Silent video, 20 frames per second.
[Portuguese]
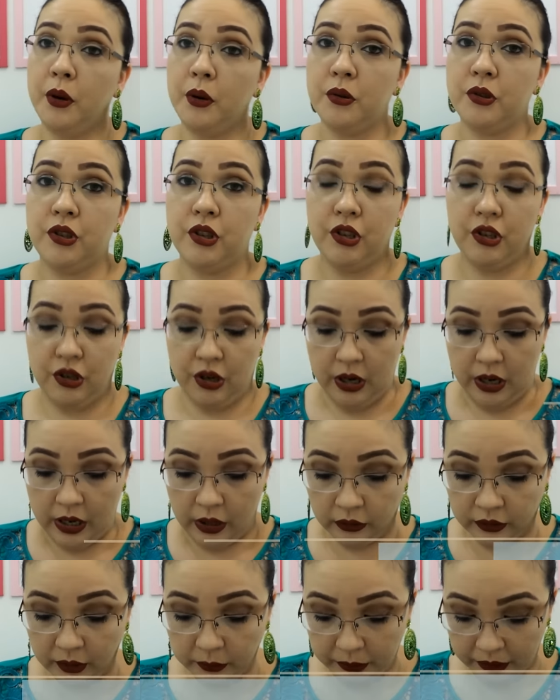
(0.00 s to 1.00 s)
Bom, gente,
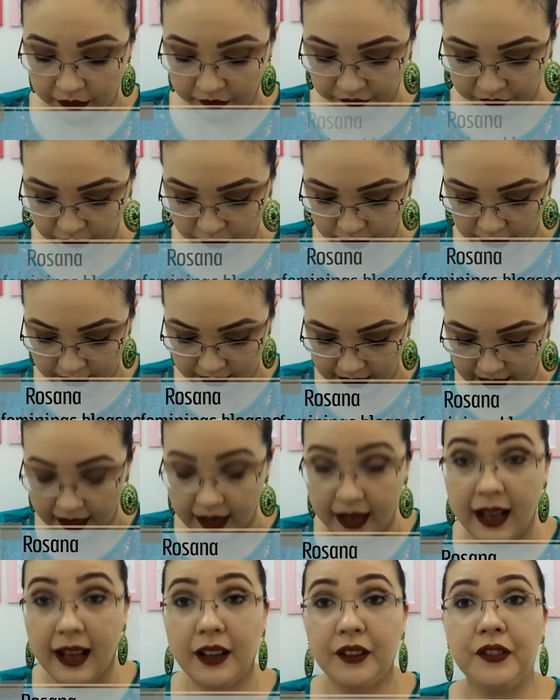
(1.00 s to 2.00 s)
eu também fui na
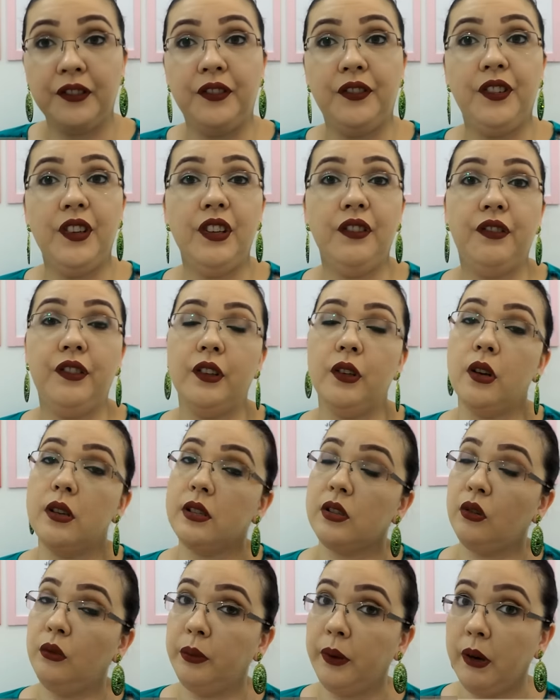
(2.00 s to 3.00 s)
Afif.
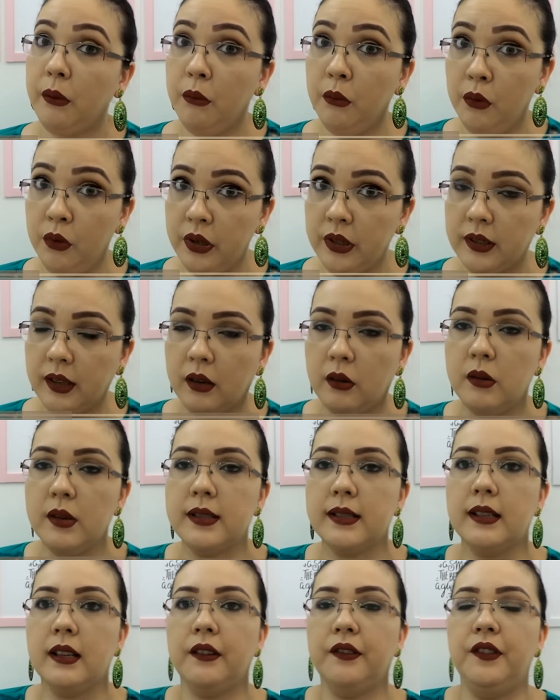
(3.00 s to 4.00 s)
Nossa, comprei muita
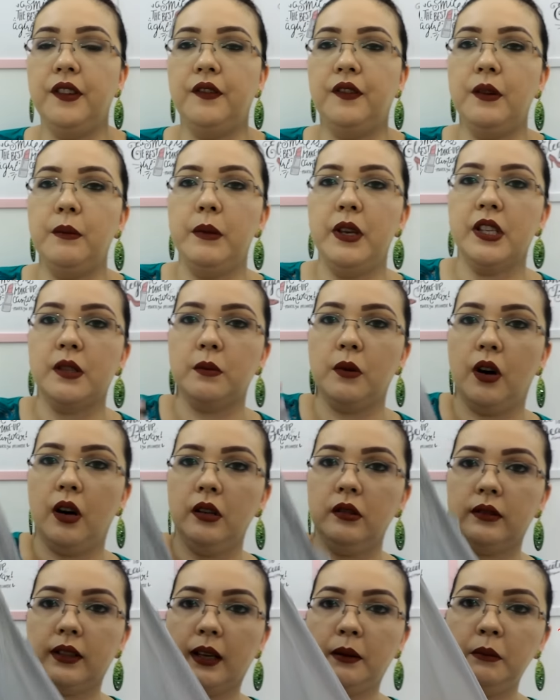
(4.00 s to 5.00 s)
coisa na Afif mesmo.
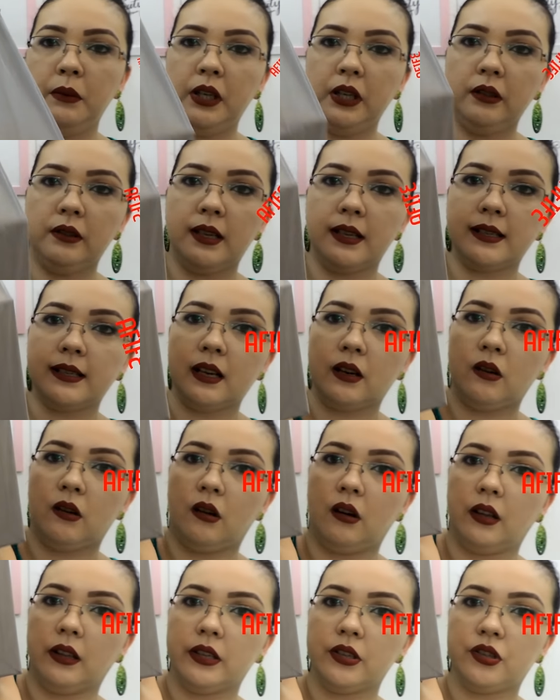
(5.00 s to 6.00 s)
Olha o tamanho dessa
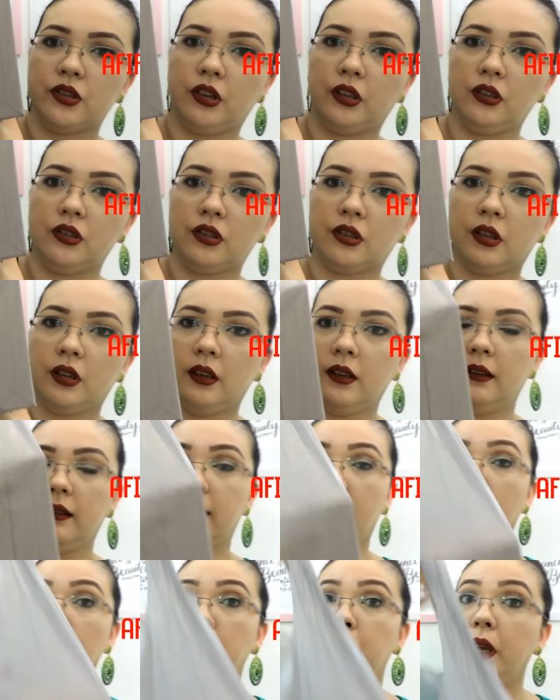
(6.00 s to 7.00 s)
cola, gente.
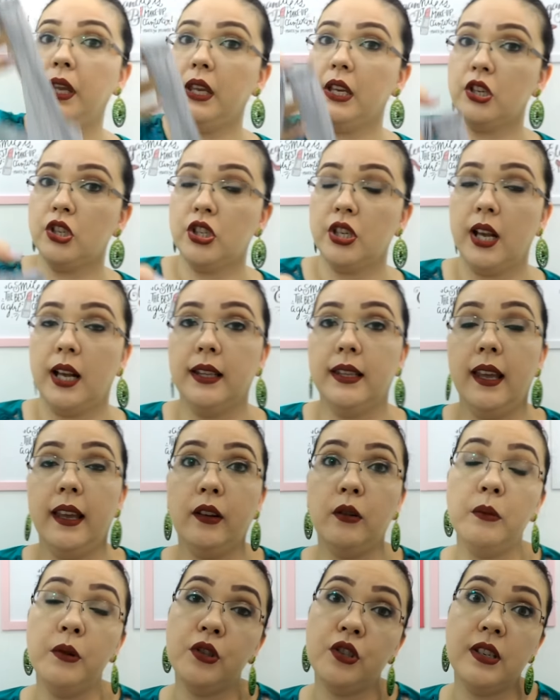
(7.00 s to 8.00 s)
Tá bem recheada.
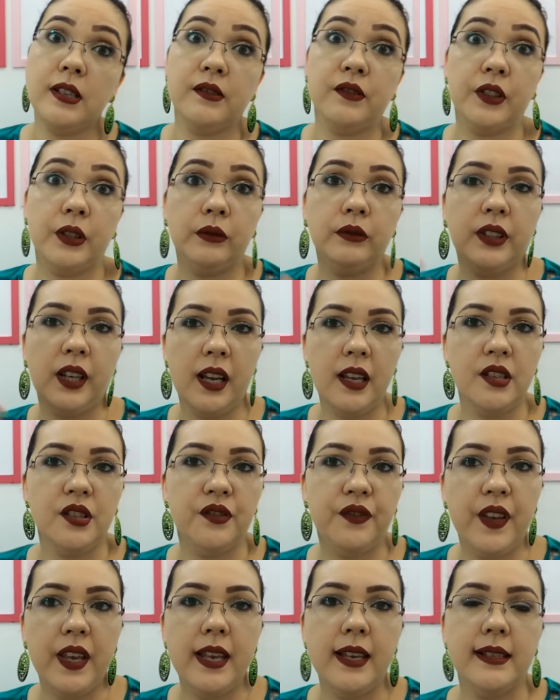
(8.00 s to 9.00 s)
É como eu disse, foram
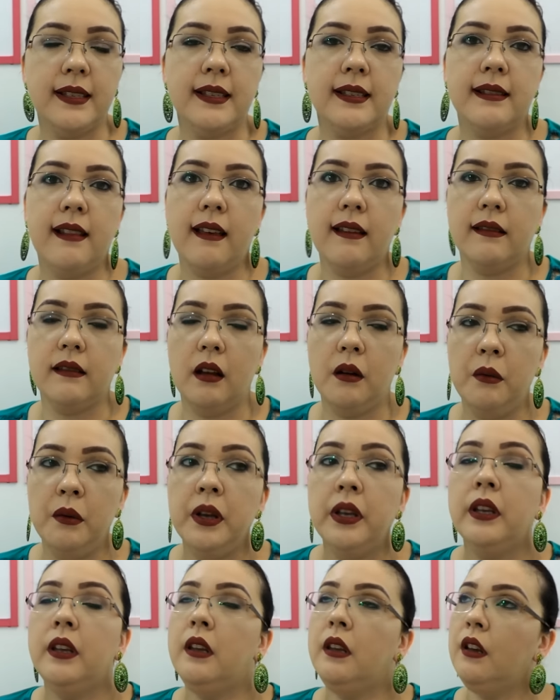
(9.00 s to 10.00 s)
três vezes, né?
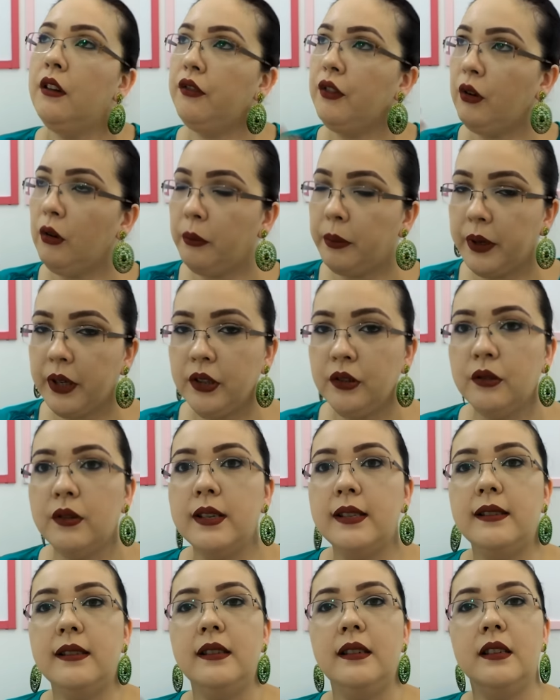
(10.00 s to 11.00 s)
Então, eu fui comprando
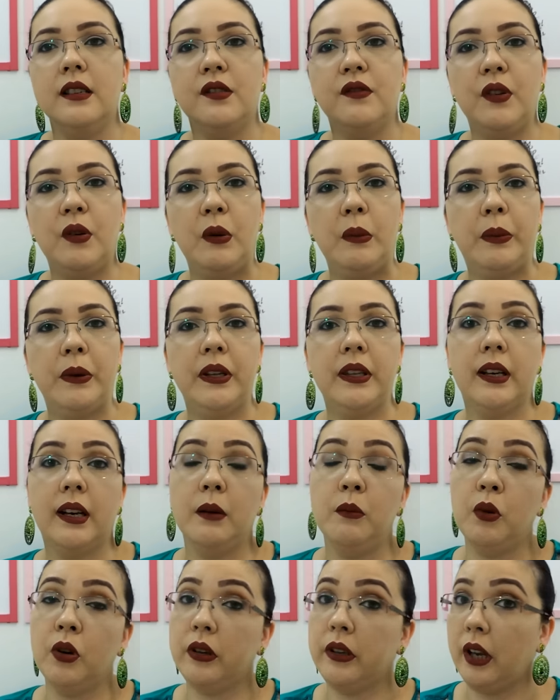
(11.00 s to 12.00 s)
coisinhas, fui comprando,
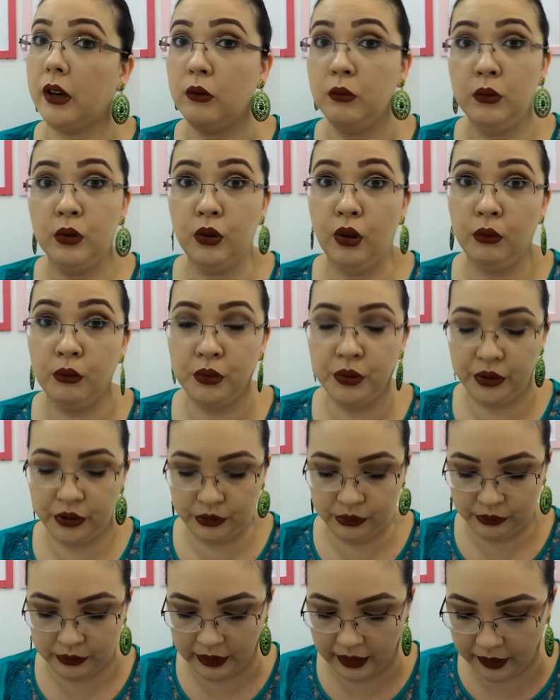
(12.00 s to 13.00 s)
acabou que acumulou
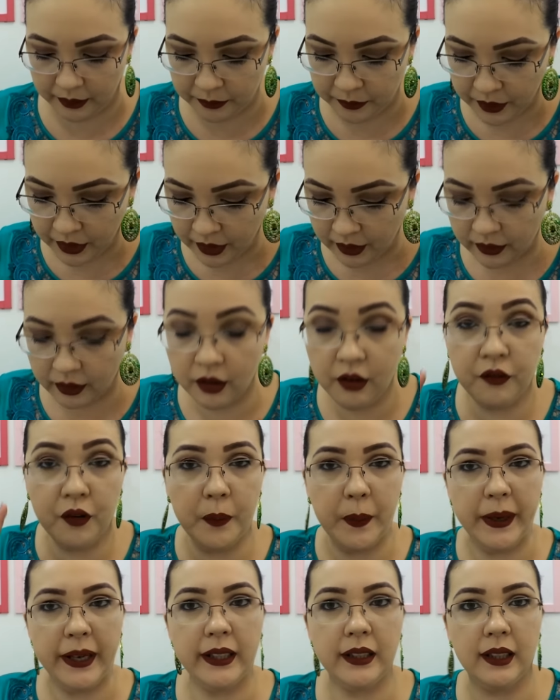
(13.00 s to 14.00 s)
muito, né? Então, eu
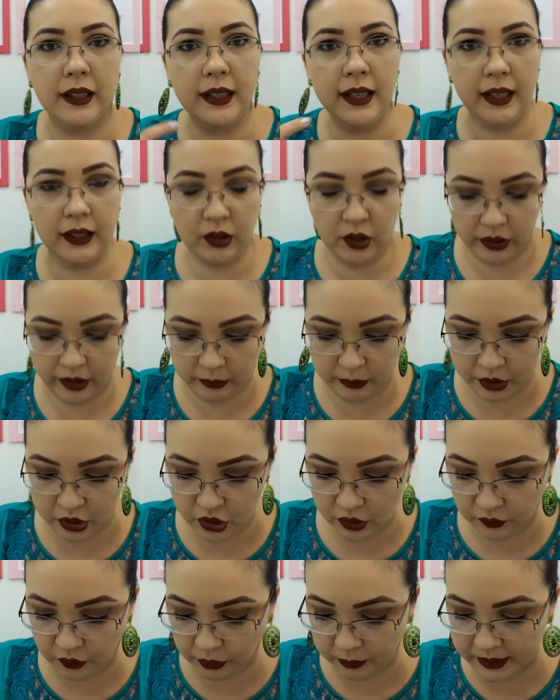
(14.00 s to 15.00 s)
vou pegando
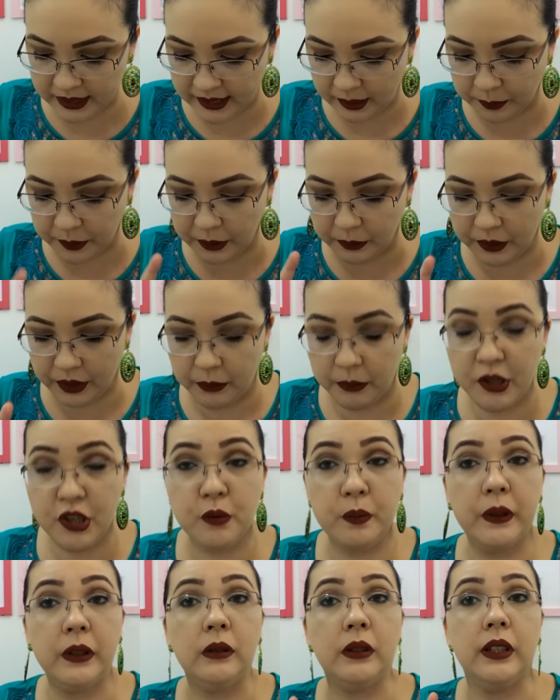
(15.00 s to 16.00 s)
aleatoriamente. Eu vou começar
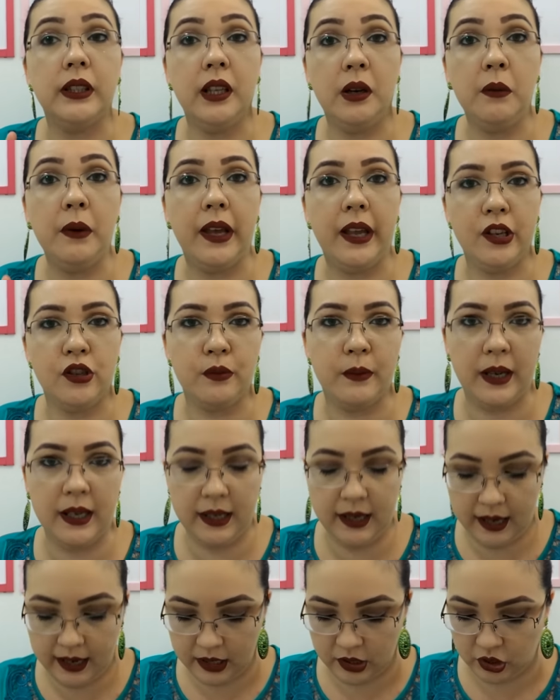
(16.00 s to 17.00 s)
primeiramente pelo que não é de
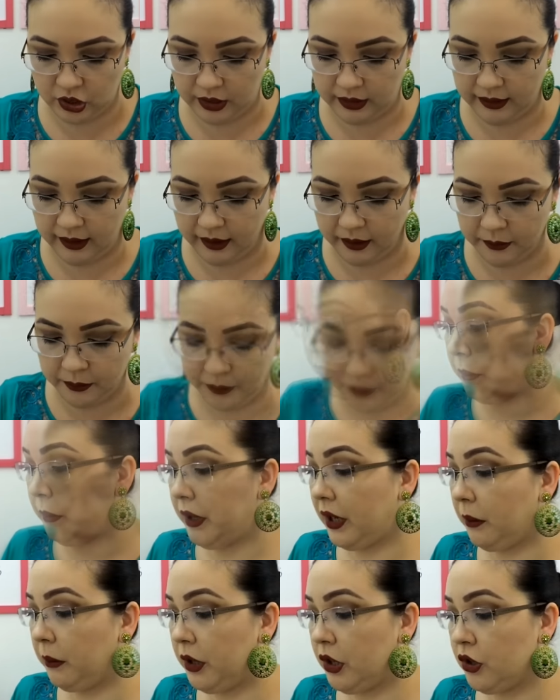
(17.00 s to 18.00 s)
maquiagem, tá?
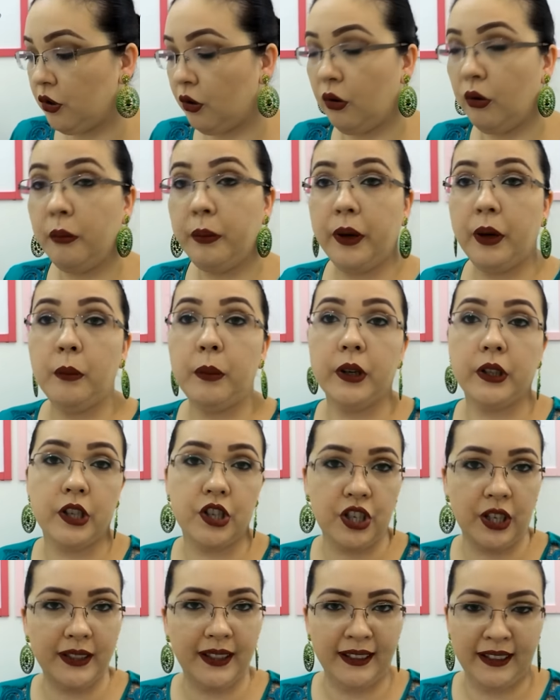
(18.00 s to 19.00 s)
Primeiramente, eu comprei um
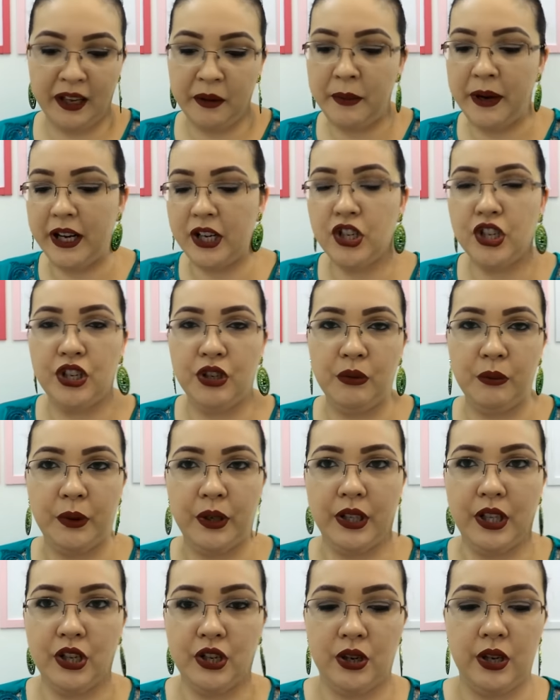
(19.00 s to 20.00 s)
porta já tá até abertinho, um
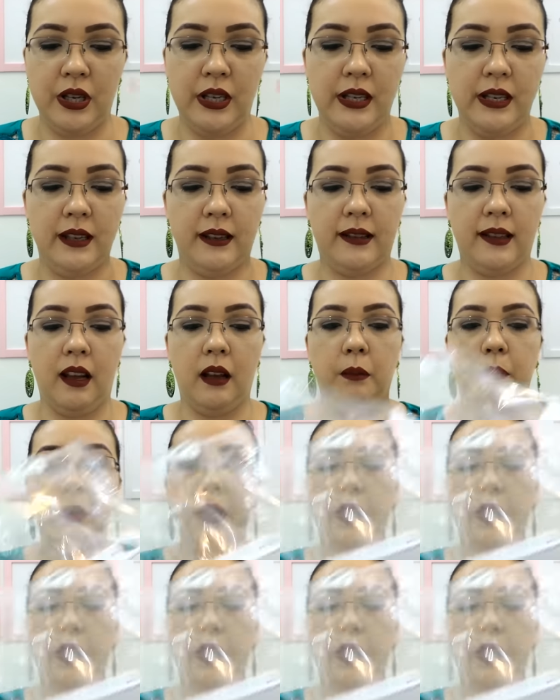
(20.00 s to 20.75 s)
porta-joinha, tá?